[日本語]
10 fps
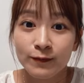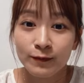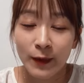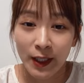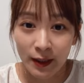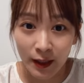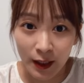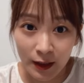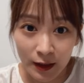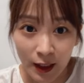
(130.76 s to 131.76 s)
う埋まらな
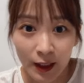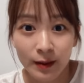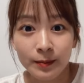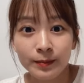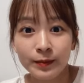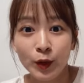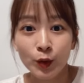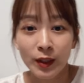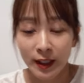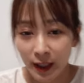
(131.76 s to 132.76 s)
かったと
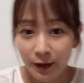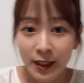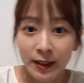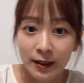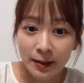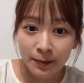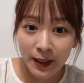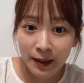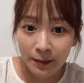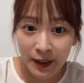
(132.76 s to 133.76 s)
こだけは一
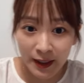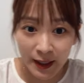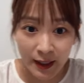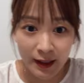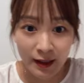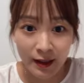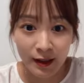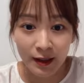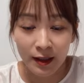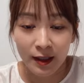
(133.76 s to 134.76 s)
般販売で
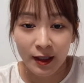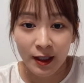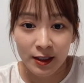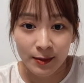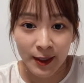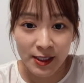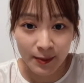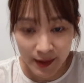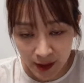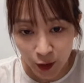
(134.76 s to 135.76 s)
発売
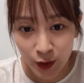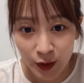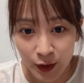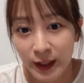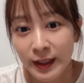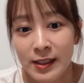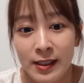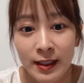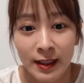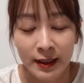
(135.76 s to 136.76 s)
しますよっていう形
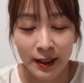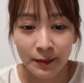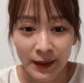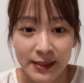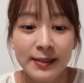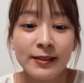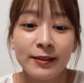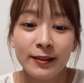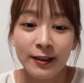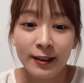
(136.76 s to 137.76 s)
になっています
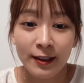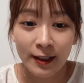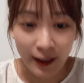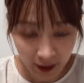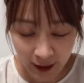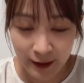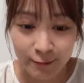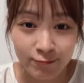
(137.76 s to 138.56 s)
はい